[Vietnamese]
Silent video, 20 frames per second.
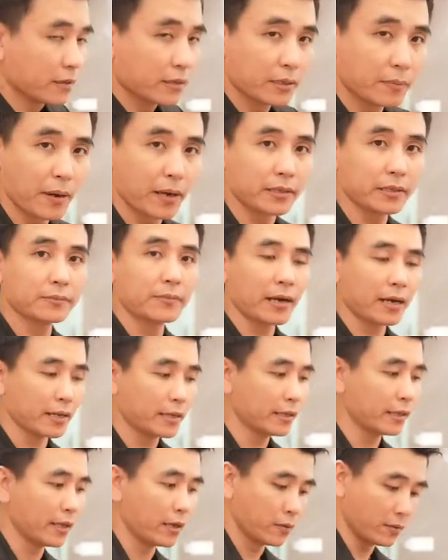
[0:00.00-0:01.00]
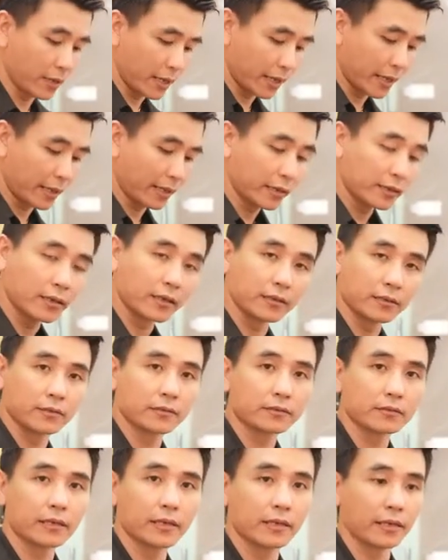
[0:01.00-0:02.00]
nhưng mà trước mắt là giới thiệu về dây thắt lưng
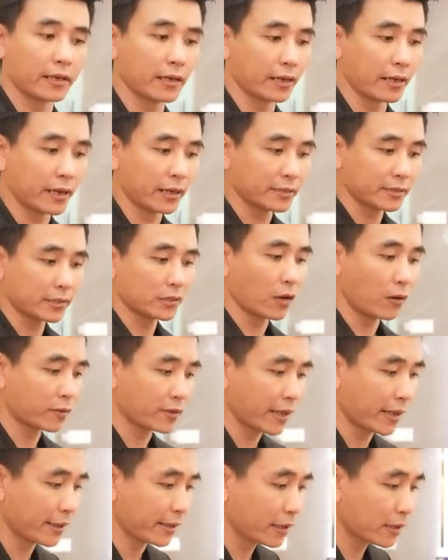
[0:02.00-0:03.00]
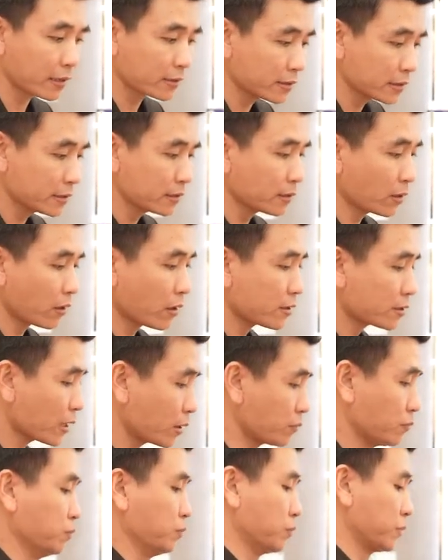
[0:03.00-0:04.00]
thì kỳ lân sẽ chọn dây thắt lưng trước cho nó
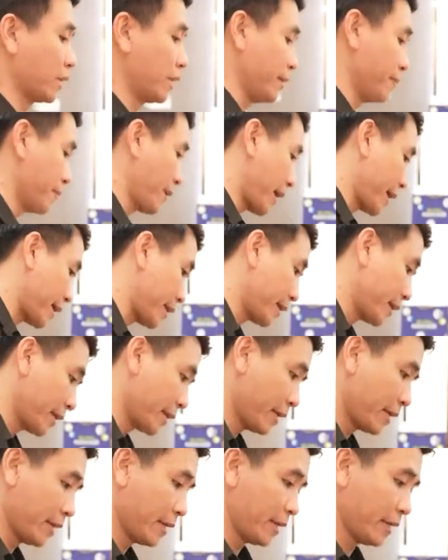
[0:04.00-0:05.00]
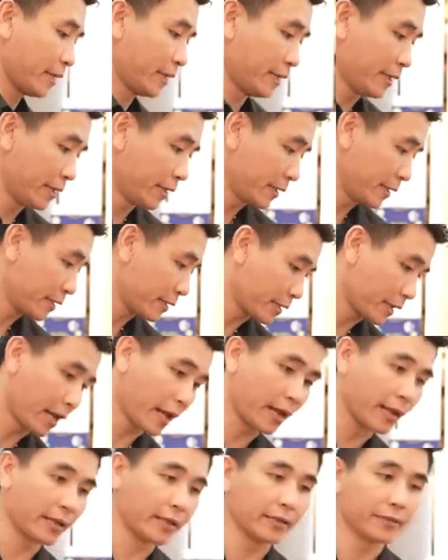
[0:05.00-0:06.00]
xong clip này
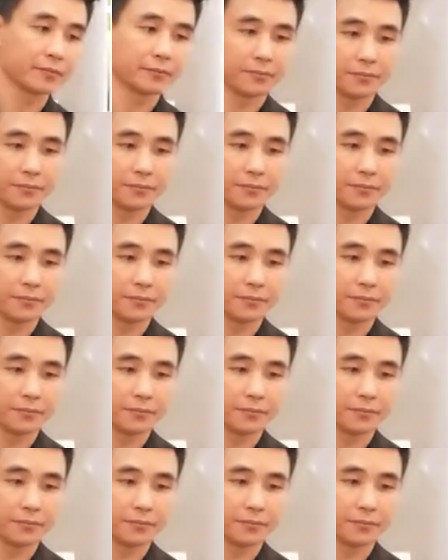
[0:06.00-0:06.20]
đây